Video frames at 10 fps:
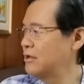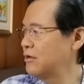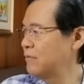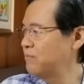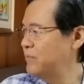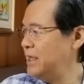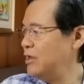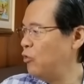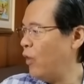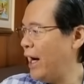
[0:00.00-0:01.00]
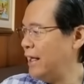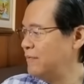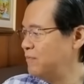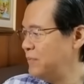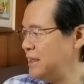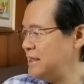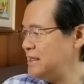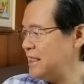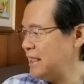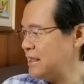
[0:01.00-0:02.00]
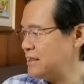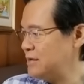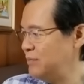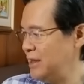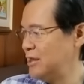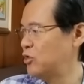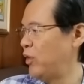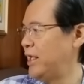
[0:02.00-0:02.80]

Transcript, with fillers: yung B1, B6, B12.